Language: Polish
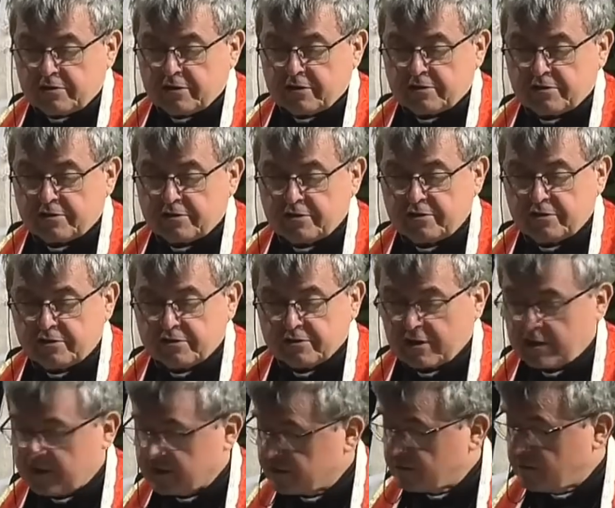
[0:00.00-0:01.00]
Serce
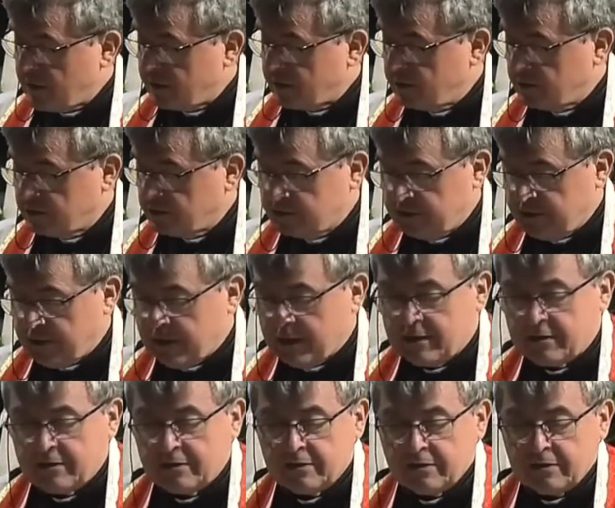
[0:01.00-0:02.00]
dziecka jest
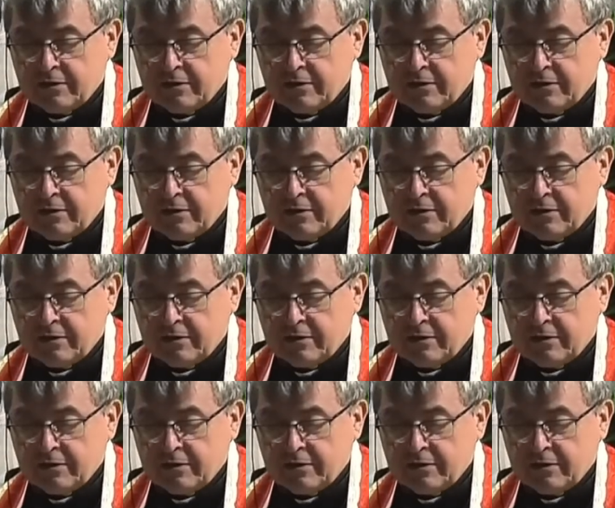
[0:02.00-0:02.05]
łagodne